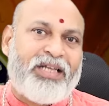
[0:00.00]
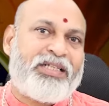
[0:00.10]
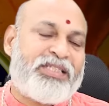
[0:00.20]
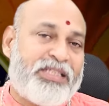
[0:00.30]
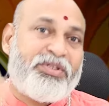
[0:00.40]

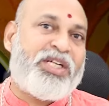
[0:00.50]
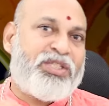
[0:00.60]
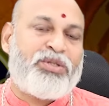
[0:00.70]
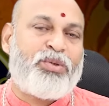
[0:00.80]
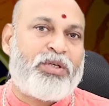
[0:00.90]
కాదా అని
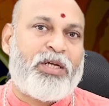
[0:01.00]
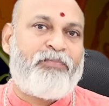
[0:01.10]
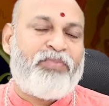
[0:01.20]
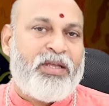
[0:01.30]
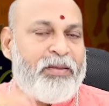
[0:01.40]
సంశయిస్తూ
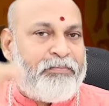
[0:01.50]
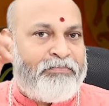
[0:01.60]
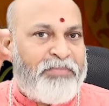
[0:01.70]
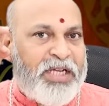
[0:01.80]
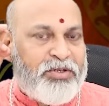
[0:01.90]
ఉంటాను
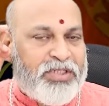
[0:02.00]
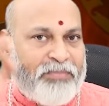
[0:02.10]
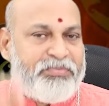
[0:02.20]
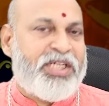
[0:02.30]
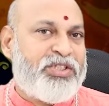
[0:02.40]
మీరు
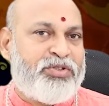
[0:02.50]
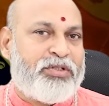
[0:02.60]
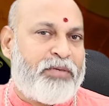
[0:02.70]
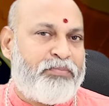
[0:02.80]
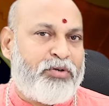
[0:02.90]

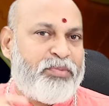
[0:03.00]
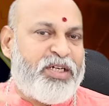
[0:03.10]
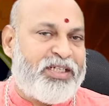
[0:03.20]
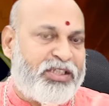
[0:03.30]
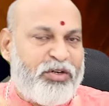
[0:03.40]
సంశయిస్తున్నప్పుడు
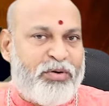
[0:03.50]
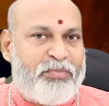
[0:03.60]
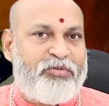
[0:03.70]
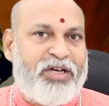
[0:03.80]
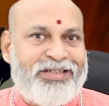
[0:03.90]
మీరు నిత్యం
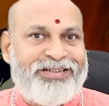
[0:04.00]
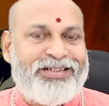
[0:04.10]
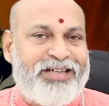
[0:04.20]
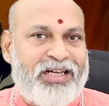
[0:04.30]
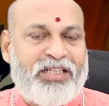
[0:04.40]
అమ్మవారిని
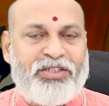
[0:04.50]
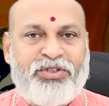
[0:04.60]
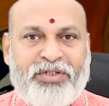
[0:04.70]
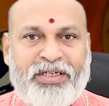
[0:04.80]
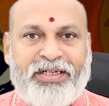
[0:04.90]
కనుక
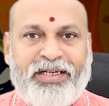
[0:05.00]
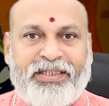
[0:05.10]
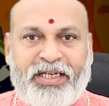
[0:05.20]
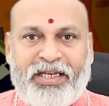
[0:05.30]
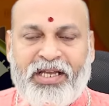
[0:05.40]

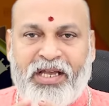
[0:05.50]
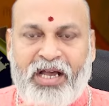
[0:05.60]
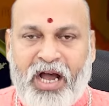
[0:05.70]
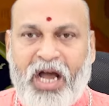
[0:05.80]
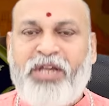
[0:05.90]
ఆరాధిస్తున్నట్లయితే
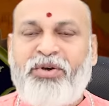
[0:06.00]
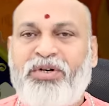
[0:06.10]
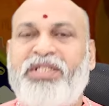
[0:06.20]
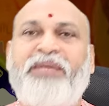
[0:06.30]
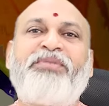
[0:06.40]
ఆ
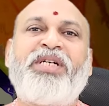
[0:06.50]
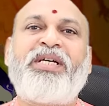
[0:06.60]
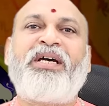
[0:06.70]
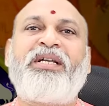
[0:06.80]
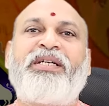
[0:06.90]
యొక్క
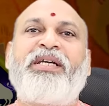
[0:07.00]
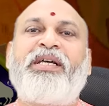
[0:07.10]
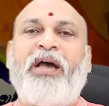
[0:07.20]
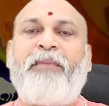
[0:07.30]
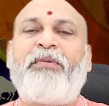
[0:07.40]
సంశయానికి
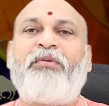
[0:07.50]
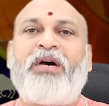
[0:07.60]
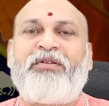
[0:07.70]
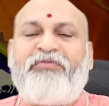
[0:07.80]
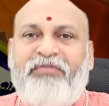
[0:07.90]

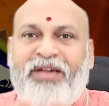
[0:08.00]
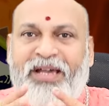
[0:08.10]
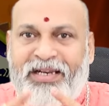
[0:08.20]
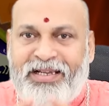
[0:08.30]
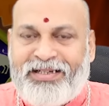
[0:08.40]
అమ్మవారు
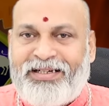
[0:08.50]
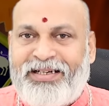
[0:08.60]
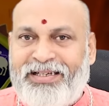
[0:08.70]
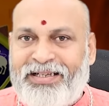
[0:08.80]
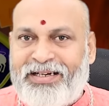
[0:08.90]
వెరీ
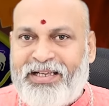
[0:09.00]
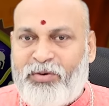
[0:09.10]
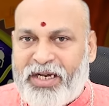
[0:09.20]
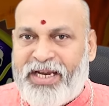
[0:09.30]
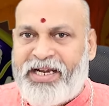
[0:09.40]
క్లియర్లీ
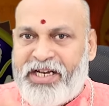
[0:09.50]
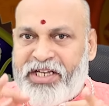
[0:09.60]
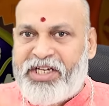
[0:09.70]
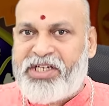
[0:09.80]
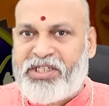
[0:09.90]
ఒక
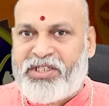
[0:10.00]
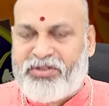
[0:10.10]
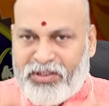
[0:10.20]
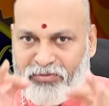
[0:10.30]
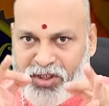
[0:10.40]
ఇండికేషన్
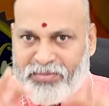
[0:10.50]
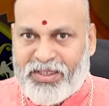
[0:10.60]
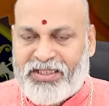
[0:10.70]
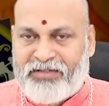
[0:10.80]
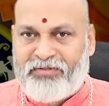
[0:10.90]
ఇస్తుంది వృషభ
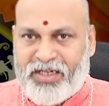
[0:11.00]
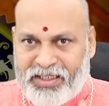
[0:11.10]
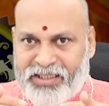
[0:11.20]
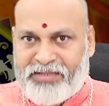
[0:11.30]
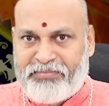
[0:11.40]
లగ్నం
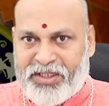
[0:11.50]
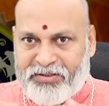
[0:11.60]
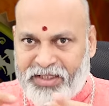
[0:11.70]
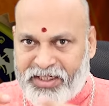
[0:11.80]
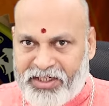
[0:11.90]
వారికి నేను
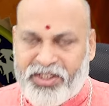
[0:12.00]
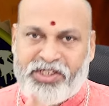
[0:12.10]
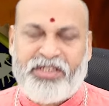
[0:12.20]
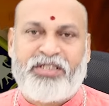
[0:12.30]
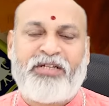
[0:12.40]
చెప్పినటువంటి
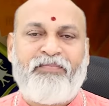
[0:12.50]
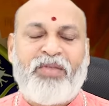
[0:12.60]
ఇండికేషన్స్